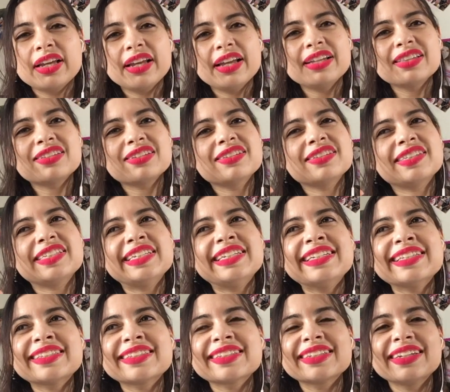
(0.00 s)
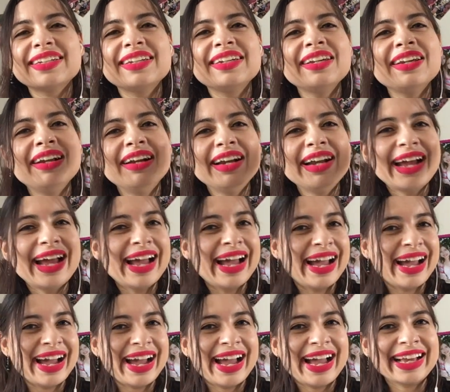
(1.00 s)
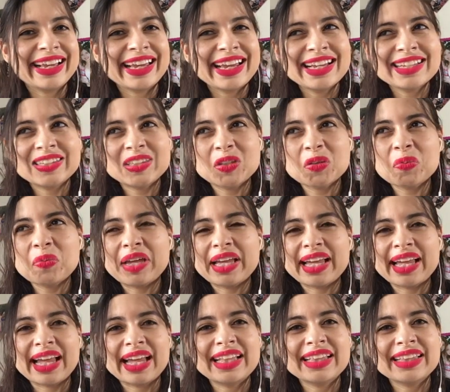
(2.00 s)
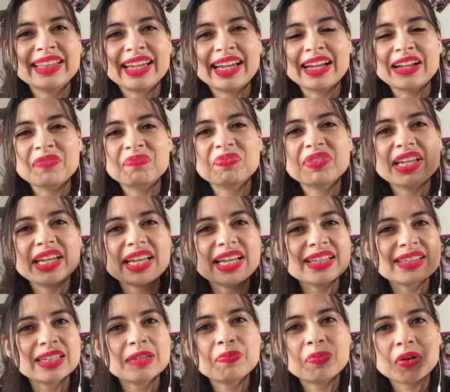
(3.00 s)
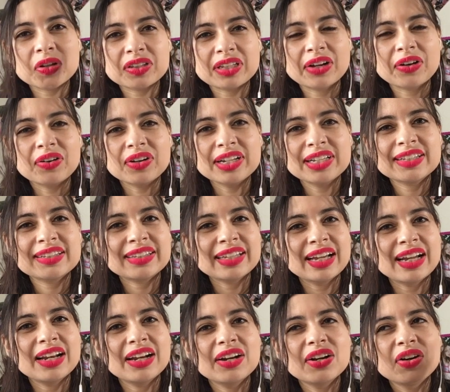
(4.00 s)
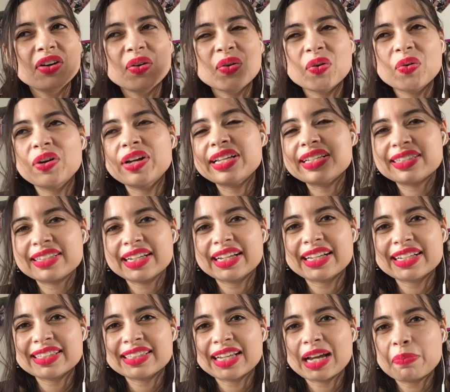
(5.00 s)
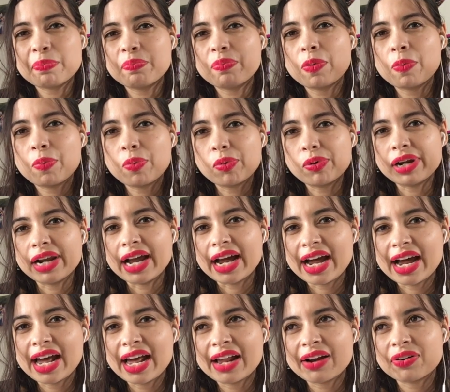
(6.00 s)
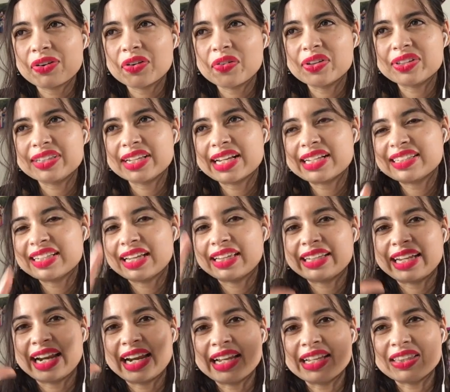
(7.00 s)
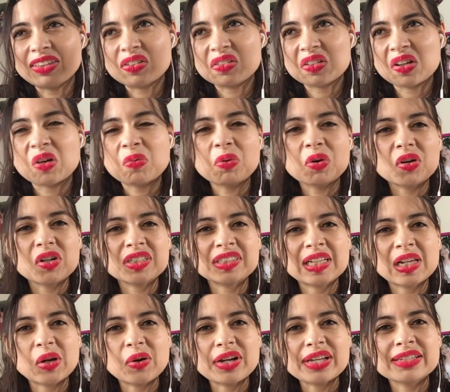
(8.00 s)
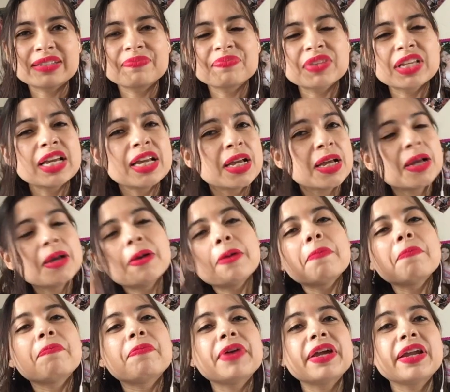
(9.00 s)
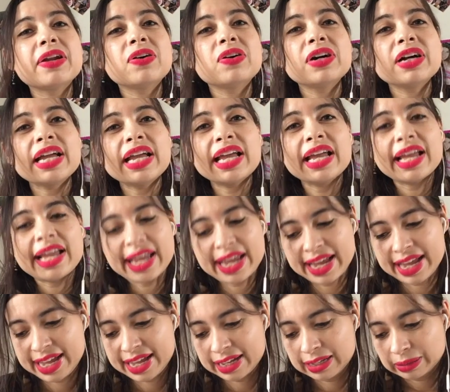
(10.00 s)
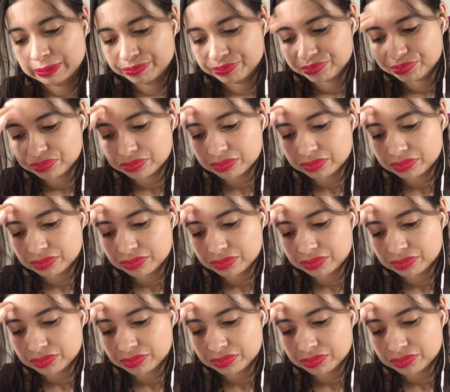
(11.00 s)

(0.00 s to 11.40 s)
Entonces, aquí esto me encanta. Este protagonista no es de que sea popular o no es de que sea talentoso, a lo mejor sí lo es, pero eh,